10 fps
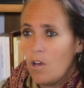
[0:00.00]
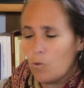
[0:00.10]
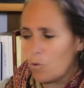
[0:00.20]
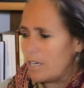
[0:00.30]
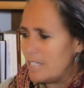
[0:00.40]

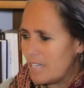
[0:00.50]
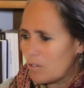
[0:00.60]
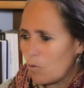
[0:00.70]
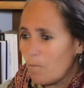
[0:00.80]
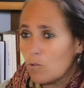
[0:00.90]
Donc les
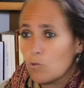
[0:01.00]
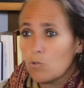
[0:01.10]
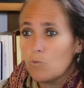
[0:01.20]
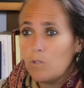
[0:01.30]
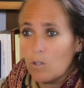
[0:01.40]
êtres humains
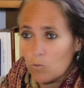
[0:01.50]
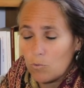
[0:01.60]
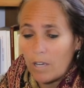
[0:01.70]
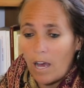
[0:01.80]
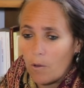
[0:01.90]
aujourd'hui, en
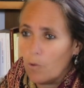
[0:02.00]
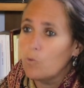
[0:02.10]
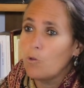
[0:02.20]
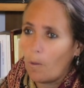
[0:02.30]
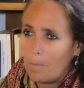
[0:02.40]
tout cas euh,
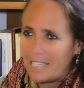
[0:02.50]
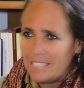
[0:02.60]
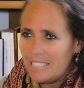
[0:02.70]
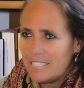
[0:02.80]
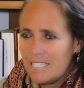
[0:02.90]

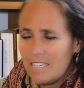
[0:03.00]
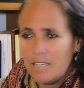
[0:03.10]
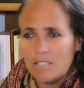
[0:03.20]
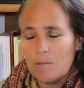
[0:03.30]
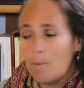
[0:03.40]

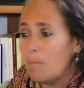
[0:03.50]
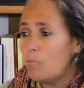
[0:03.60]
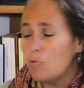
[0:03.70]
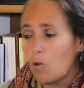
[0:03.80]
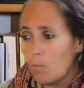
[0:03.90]
urbanisés, et c'est même
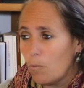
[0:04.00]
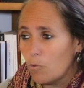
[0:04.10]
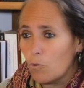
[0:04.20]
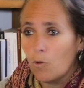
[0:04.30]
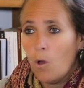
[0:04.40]
plus dans le
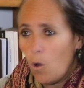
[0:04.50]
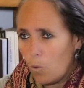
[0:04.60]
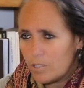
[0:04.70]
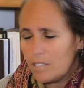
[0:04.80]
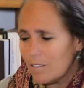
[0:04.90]
monde euh,
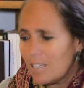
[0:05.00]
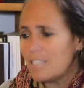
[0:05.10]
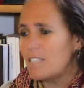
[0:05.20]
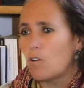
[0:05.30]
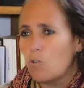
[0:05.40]

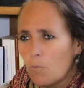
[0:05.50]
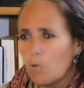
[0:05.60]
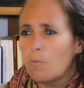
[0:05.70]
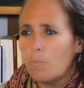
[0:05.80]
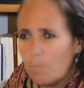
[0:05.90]
occidental, c'est dans le
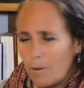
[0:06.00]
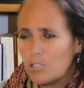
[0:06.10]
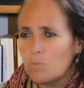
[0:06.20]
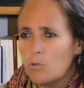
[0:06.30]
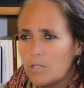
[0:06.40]
monde
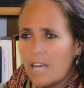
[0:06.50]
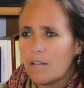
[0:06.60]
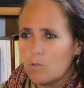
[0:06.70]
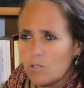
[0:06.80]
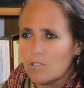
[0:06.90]

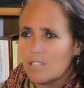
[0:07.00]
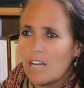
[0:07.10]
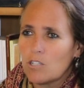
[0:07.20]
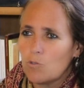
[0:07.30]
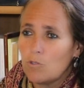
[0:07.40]
postmoderne au sens
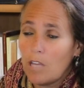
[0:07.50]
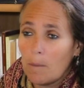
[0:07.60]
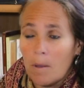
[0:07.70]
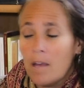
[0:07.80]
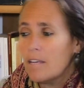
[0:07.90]
large du
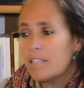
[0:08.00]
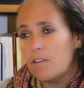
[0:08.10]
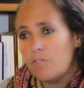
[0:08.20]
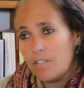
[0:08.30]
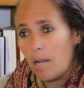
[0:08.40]
terme, qui
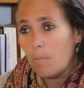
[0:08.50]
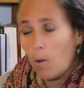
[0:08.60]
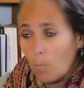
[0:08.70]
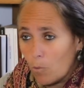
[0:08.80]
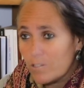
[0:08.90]
est
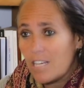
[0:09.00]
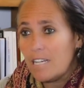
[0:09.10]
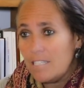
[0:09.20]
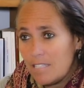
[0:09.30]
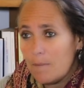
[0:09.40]
finalement
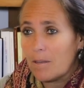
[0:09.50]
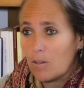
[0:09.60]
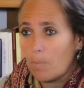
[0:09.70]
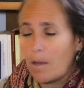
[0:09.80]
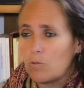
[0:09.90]
mondialisé
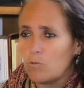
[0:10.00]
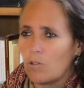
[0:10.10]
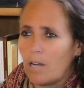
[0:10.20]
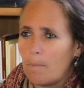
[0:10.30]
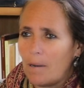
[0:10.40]
maintenant partout
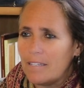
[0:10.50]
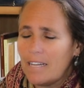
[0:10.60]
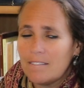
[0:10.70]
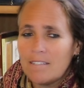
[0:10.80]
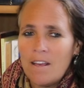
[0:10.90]
sur la
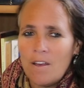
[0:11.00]
planète,